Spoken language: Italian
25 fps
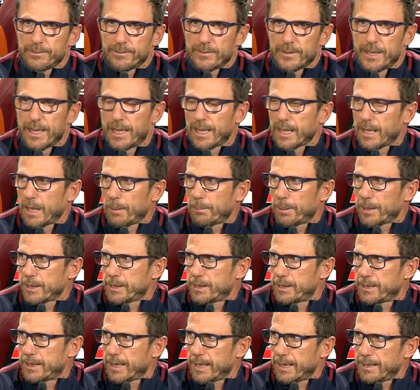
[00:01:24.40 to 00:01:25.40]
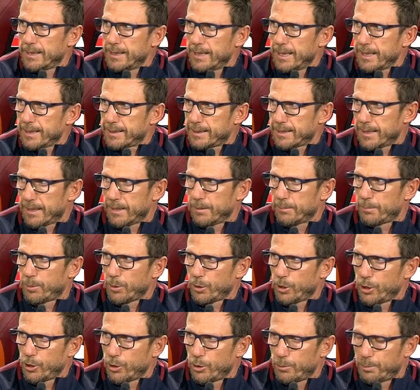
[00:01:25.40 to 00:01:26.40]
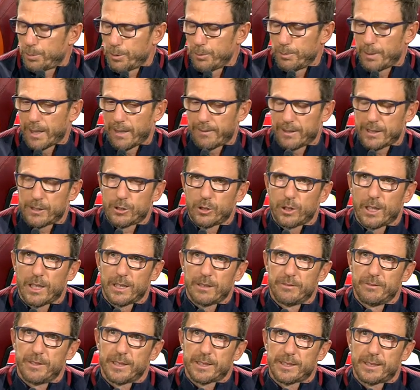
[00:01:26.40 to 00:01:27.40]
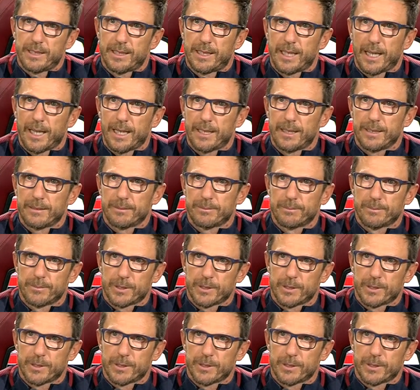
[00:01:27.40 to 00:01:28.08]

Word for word: nella capacità di essere un pochino più bravi a giocare in verticale,